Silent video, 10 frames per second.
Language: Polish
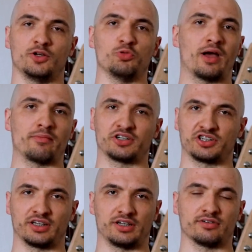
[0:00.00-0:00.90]
nie umiałem
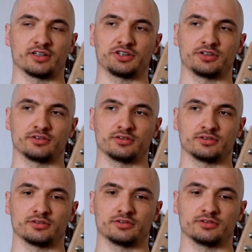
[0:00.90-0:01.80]
też nagrywać.
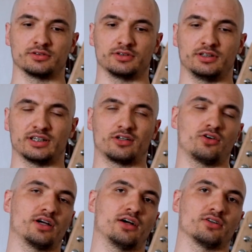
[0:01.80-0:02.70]
I ta
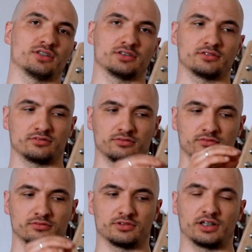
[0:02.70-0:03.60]
droga od
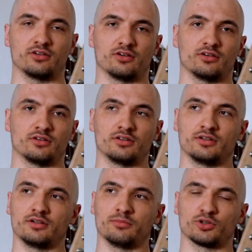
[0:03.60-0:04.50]
tego
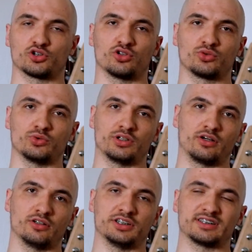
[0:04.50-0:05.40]
początku do
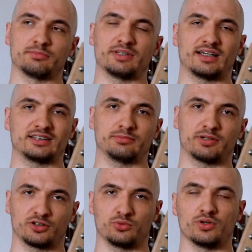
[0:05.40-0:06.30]
tego, gdzie jestem teraz, jest
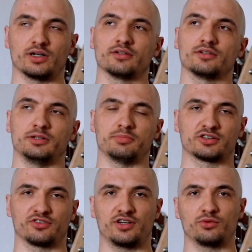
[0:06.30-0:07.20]
bardzo długa.
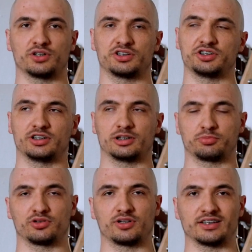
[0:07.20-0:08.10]
Bardzo wielu rzeczy się
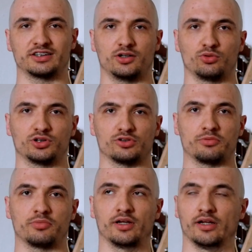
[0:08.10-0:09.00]
też przy okazji
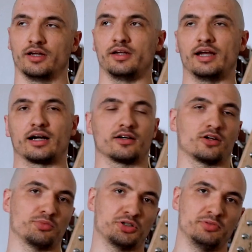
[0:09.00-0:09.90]
nauczyłem. Jak
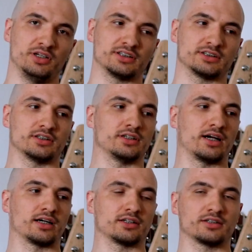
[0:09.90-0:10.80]
robić miksy,
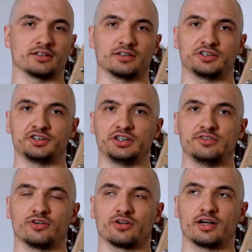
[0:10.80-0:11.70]
jak e,
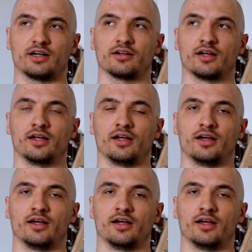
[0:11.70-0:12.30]
czyścić wokal,